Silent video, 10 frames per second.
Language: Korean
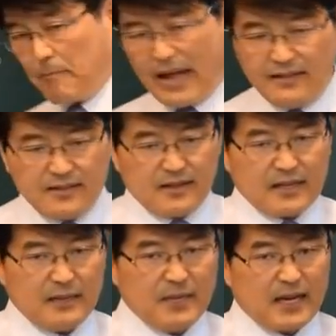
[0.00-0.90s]
반전의
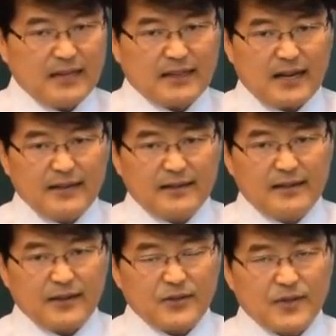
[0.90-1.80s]
기미가 있다 이걸
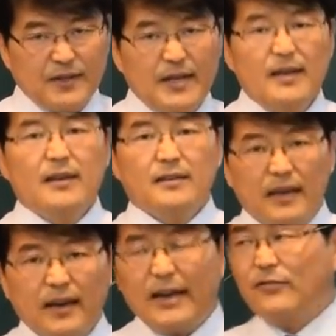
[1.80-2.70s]
이야기죠.
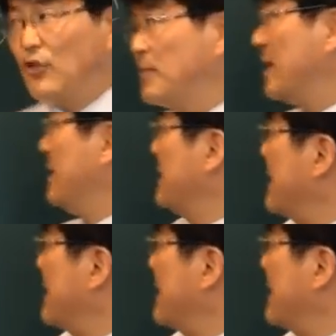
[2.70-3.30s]
얘가 들어오면서 이